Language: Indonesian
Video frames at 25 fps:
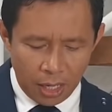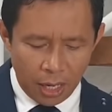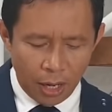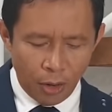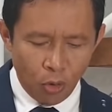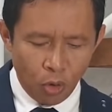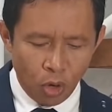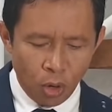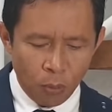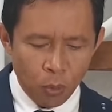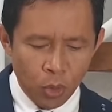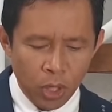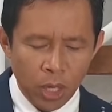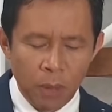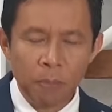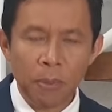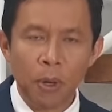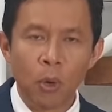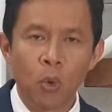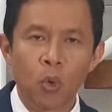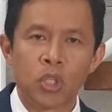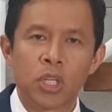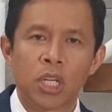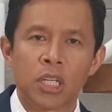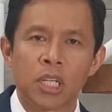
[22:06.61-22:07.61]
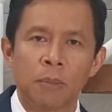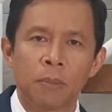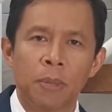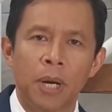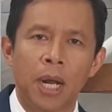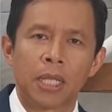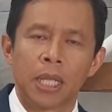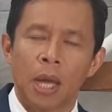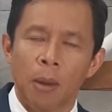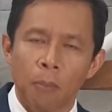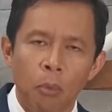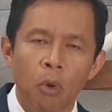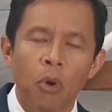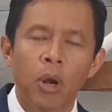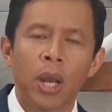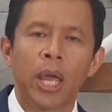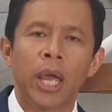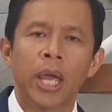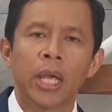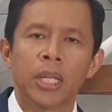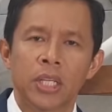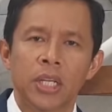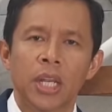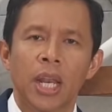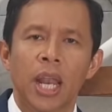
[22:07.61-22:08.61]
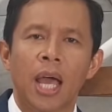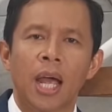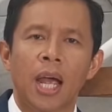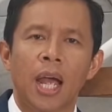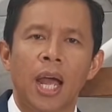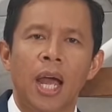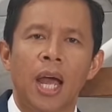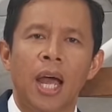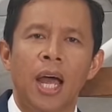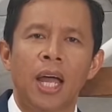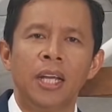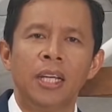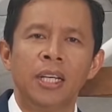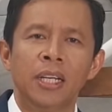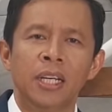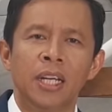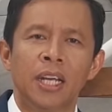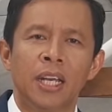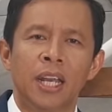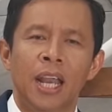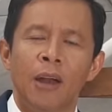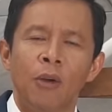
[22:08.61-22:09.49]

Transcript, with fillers: Lalu kemudian pengurus saya berkata, boleh silahkan.